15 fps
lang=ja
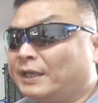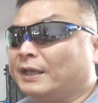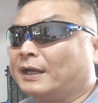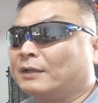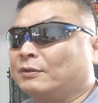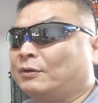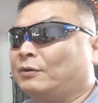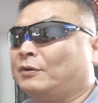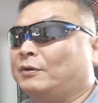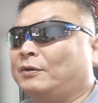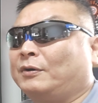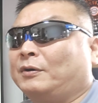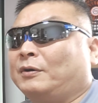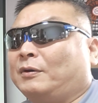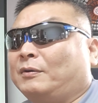で、あ
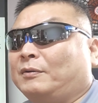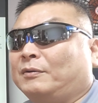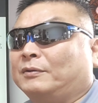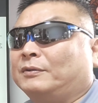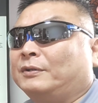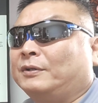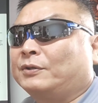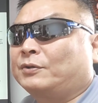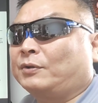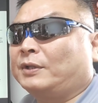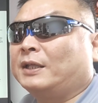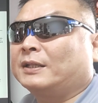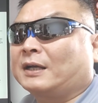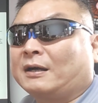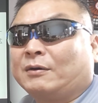の去
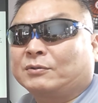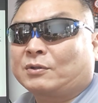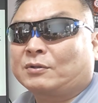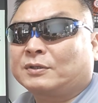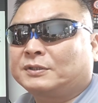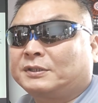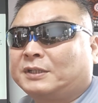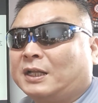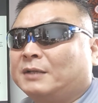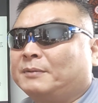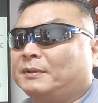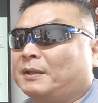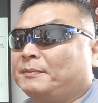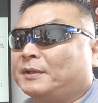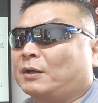年だか一昨年
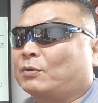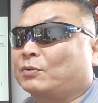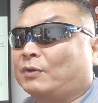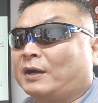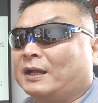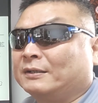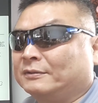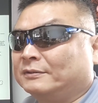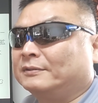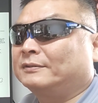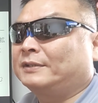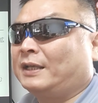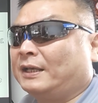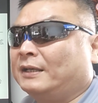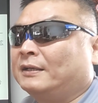テレビで見たことがある
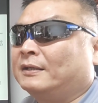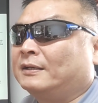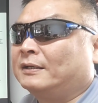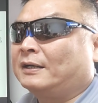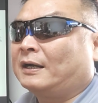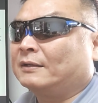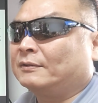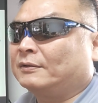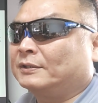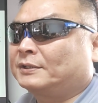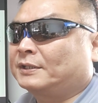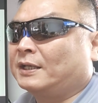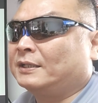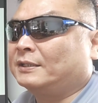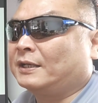ねあの
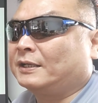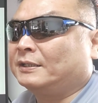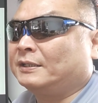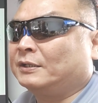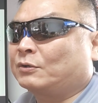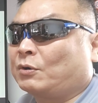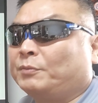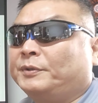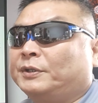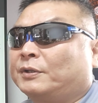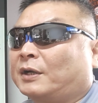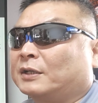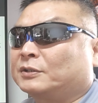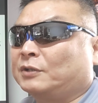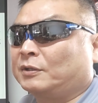試験的に小麦
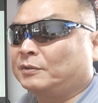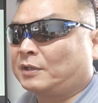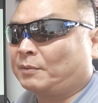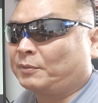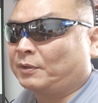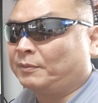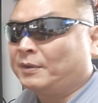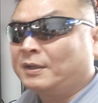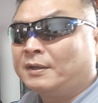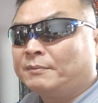とかそうたもの